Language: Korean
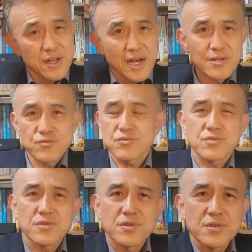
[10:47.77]
한국
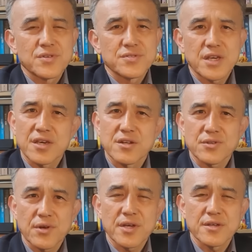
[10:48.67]
세계를
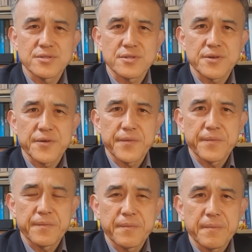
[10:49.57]
떠나야죠.
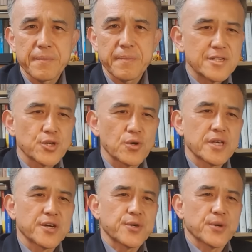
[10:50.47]

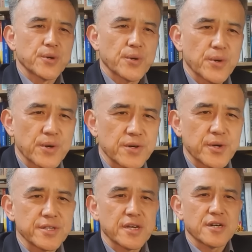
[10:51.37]
서울대학교
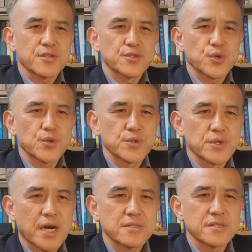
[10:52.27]
의과대학
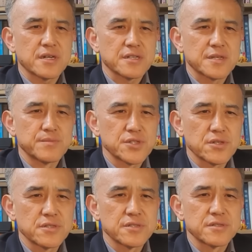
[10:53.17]
총학장
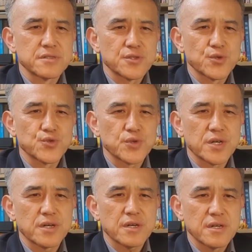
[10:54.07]
김정은
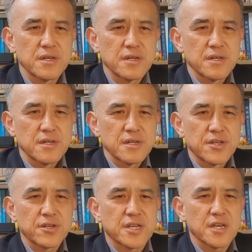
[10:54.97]
교수가
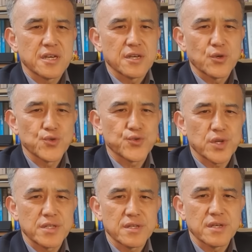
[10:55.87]
이렇게
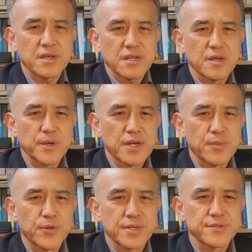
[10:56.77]
교수들한테
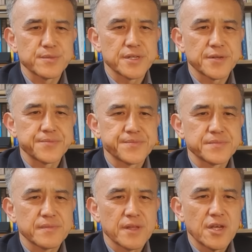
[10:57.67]
이메일을 보냈습니다.
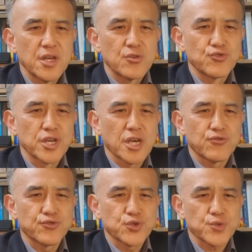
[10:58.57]
우리의
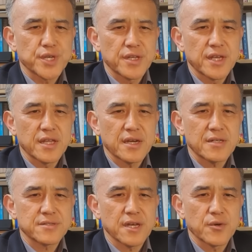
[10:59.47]
후속 세대인
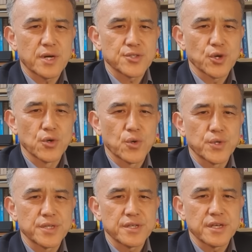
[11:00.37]
학생과
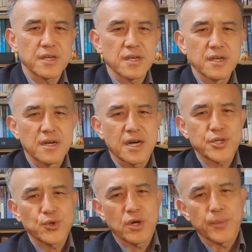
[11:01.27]
전공의들이
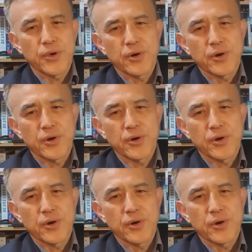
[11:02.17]
학교와